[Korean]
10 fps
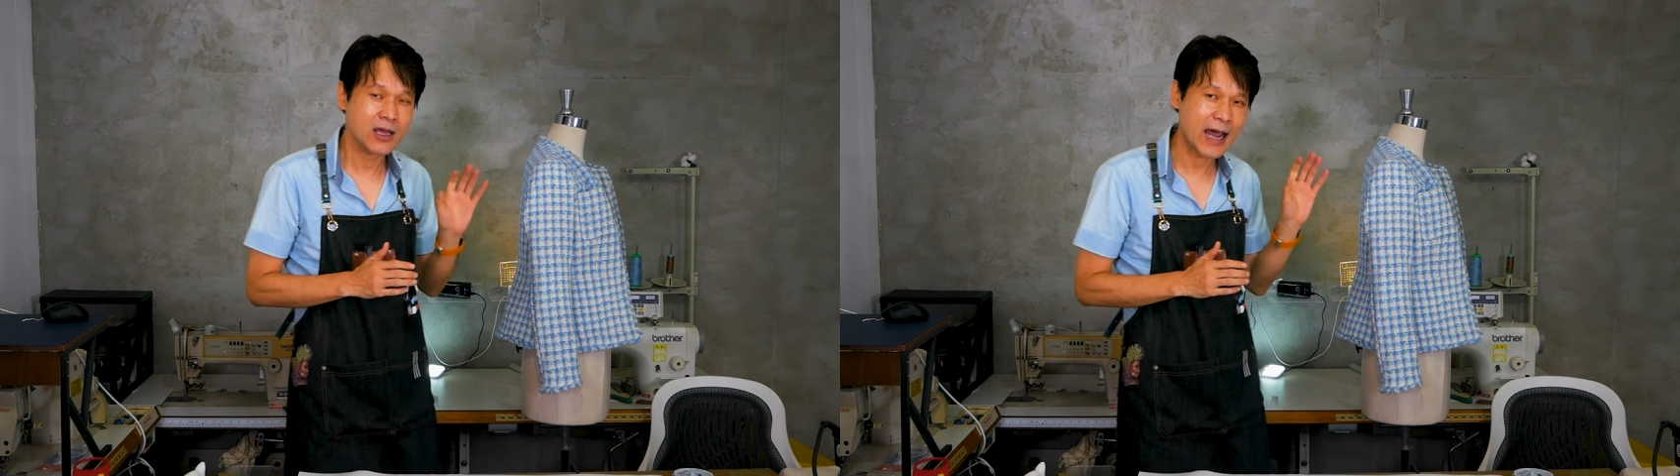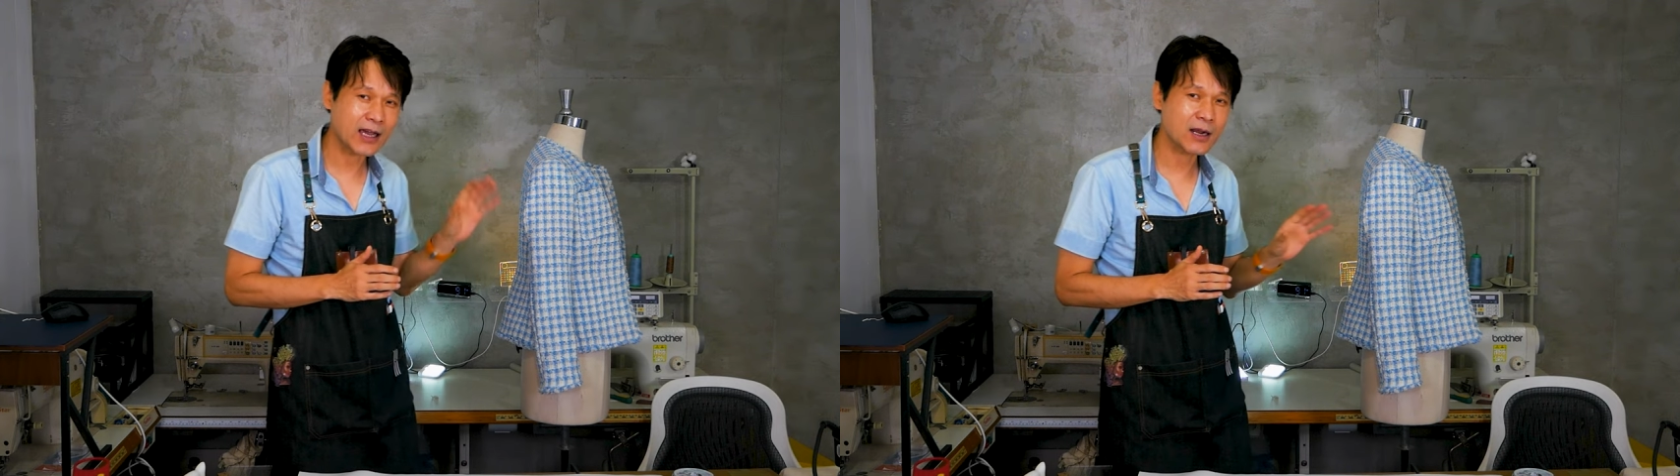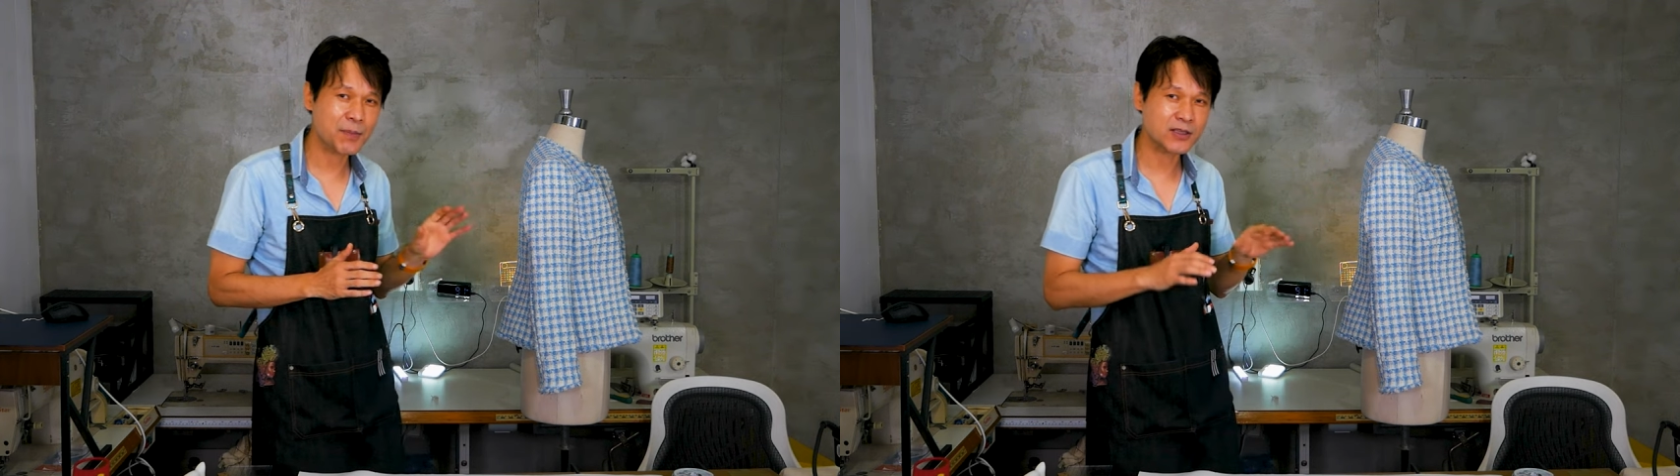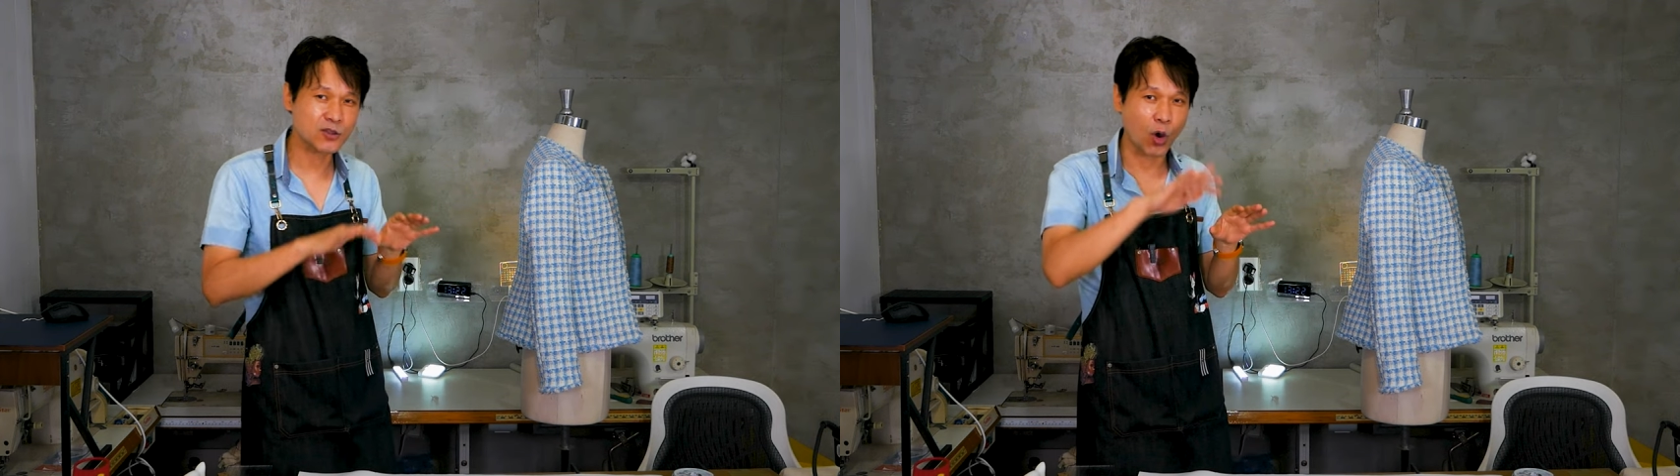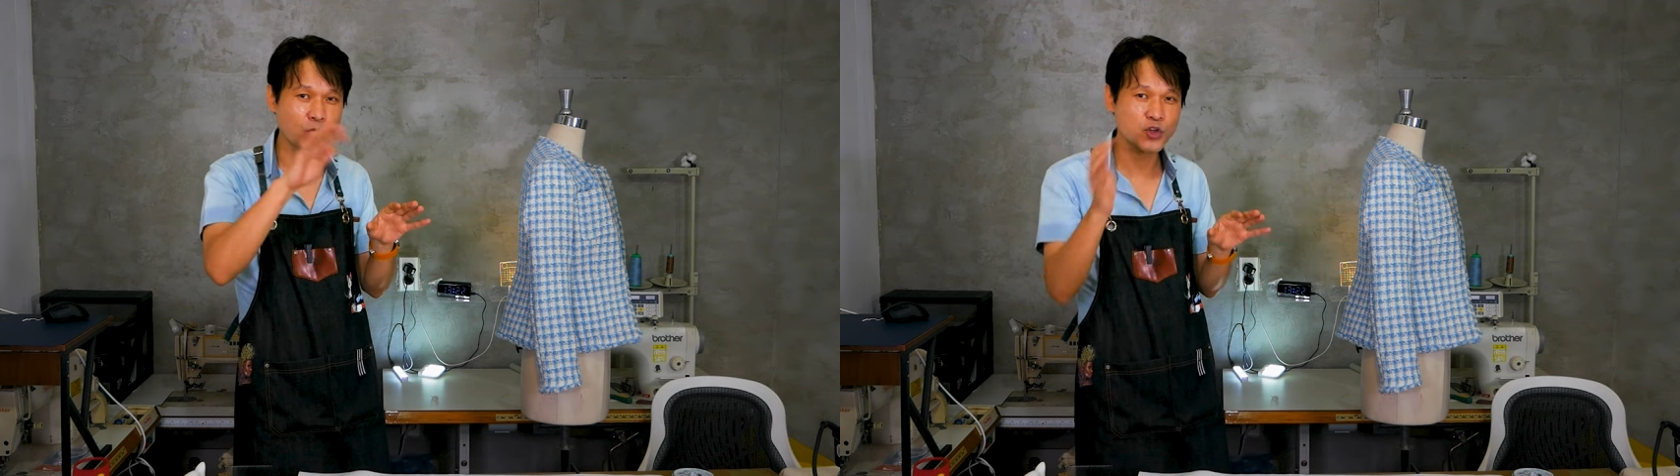라그랑 패드는
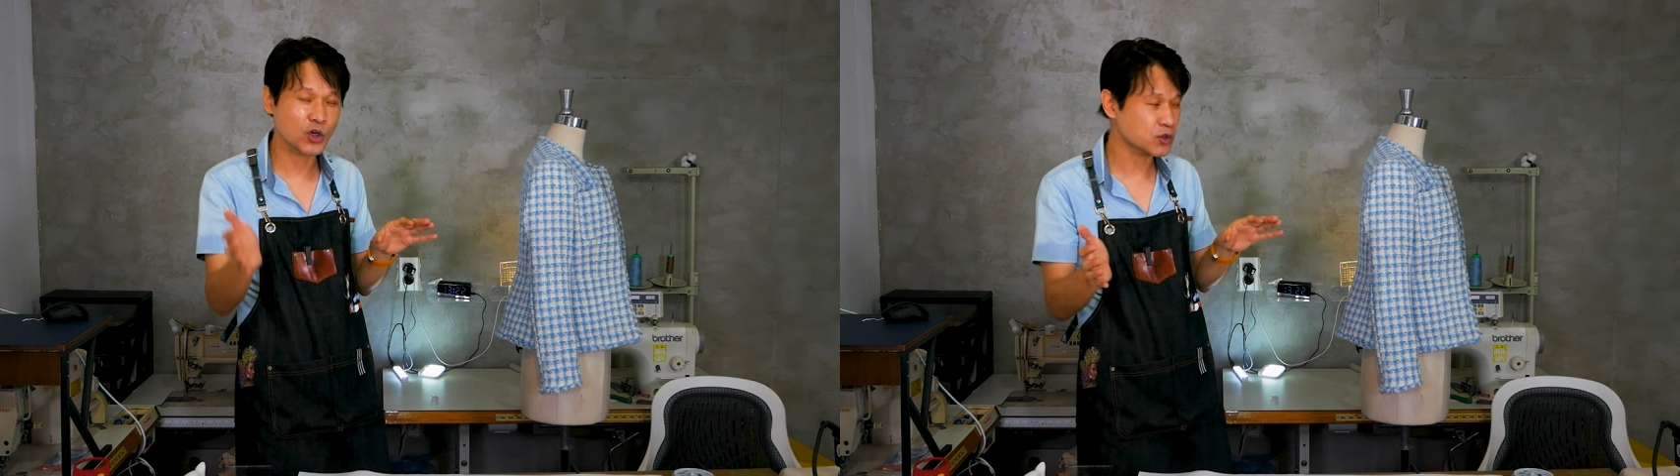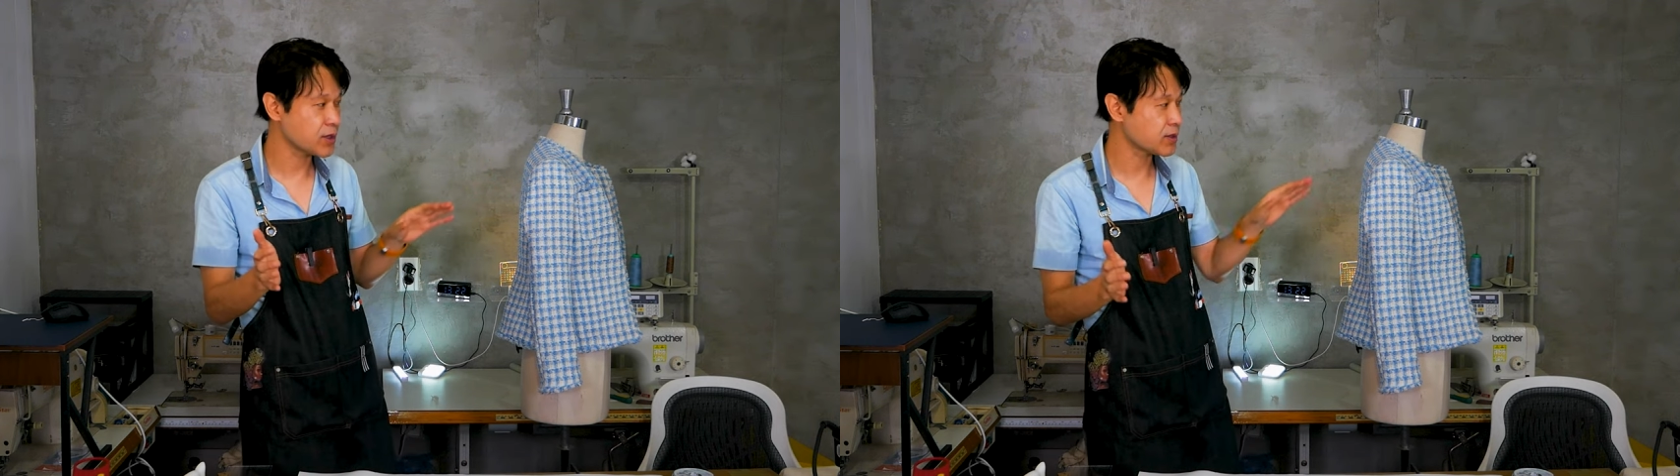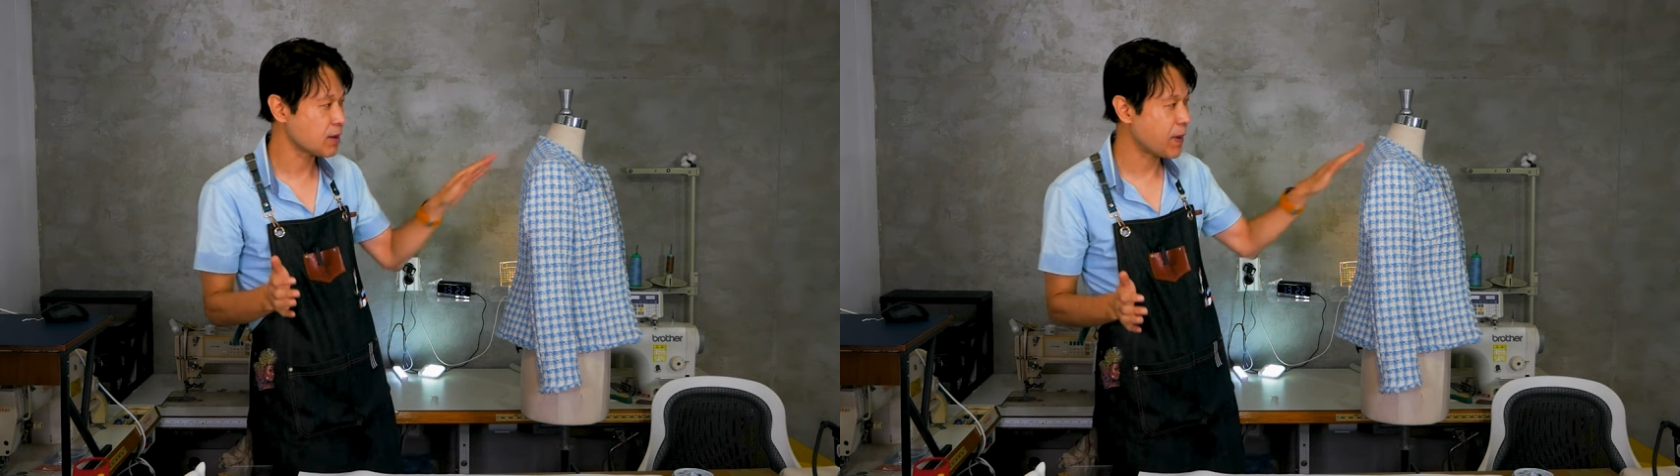너무 휘어져 있어요.